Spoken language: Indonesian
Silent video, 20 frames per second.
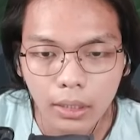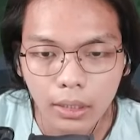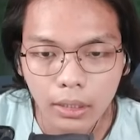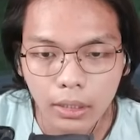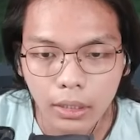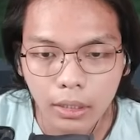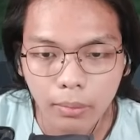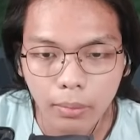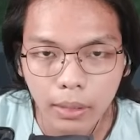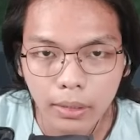
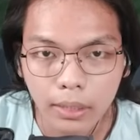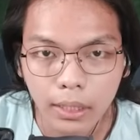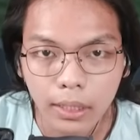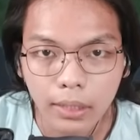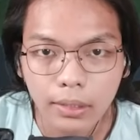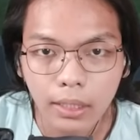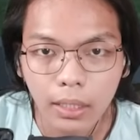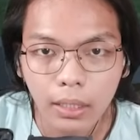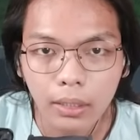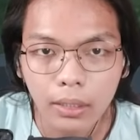
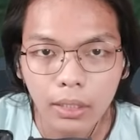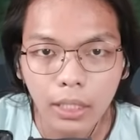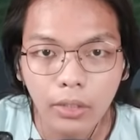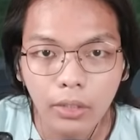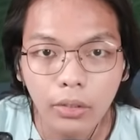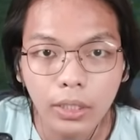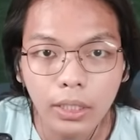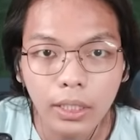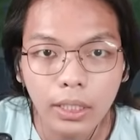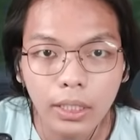keterbatasan
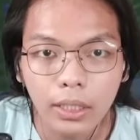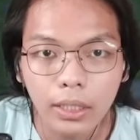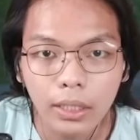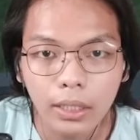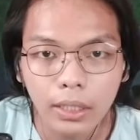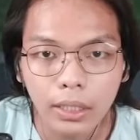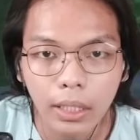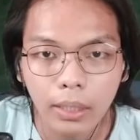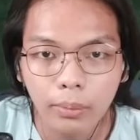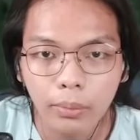kayu ini,
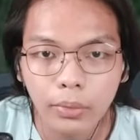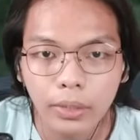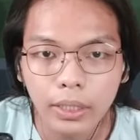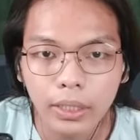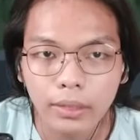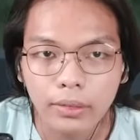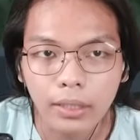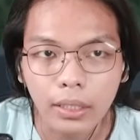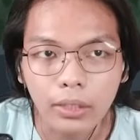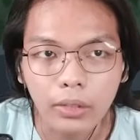kita
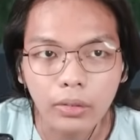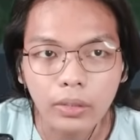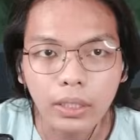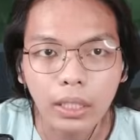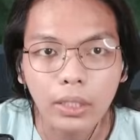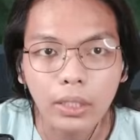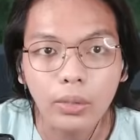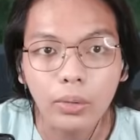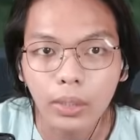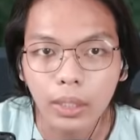build yang
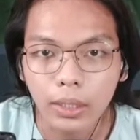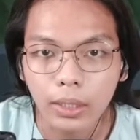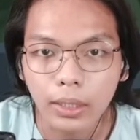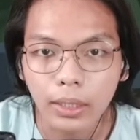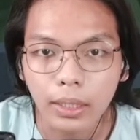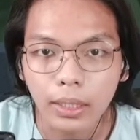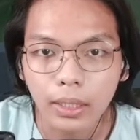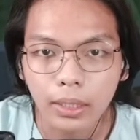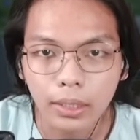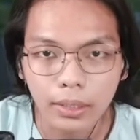santuy-santuy
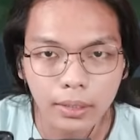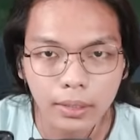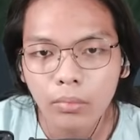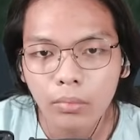aja.